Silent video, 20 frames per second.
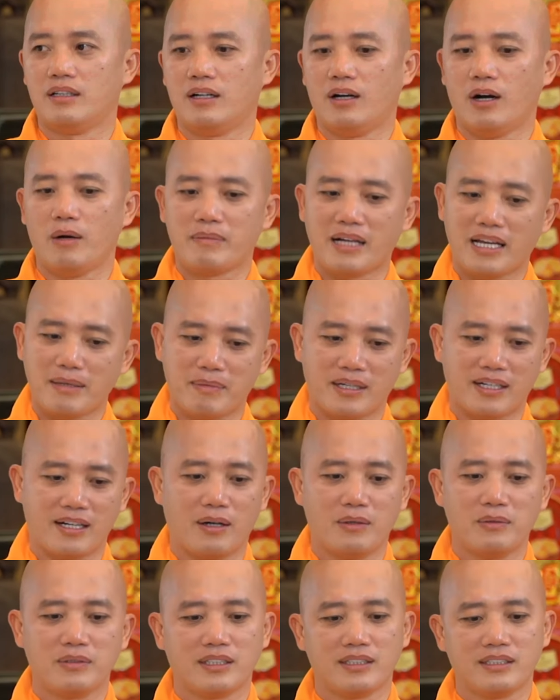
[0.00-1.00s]
Hôm nay mình
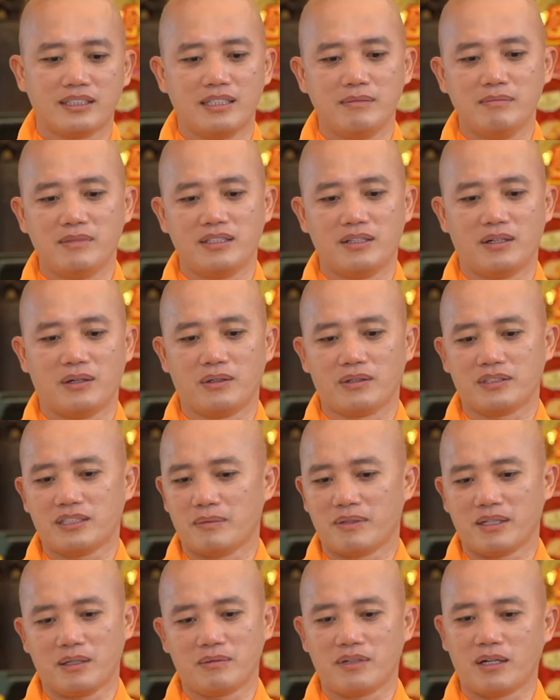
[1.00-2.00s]
nấu tới chín mươi độ, sao
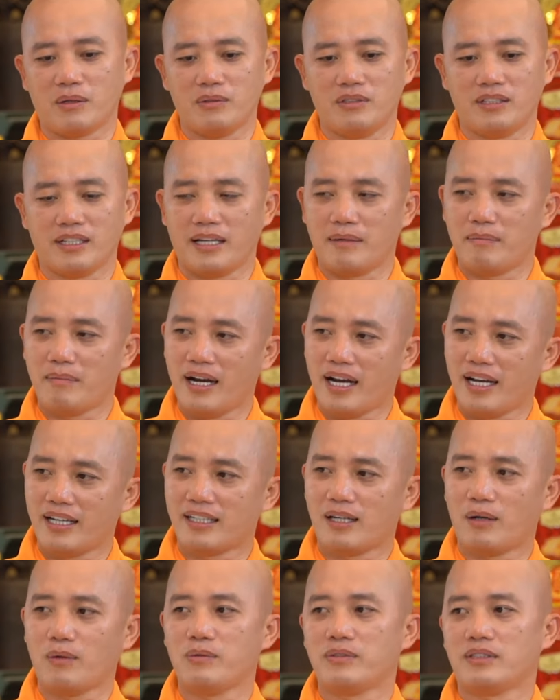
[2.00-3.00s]
mình không nấu nữa, ngày mai
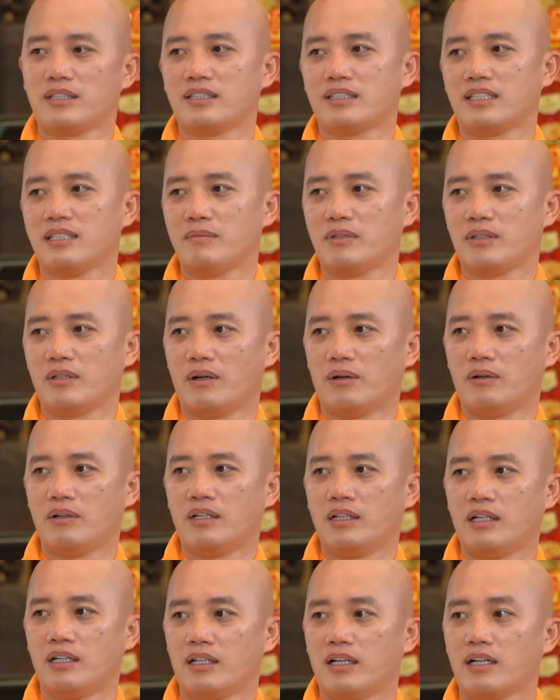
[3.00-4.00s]
nấu tới chín mươi độ.
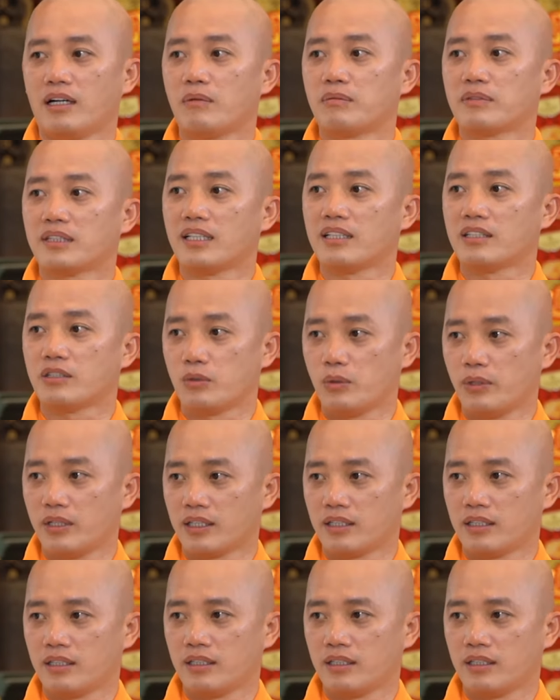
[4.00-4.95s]
Nó không tinh chuyên.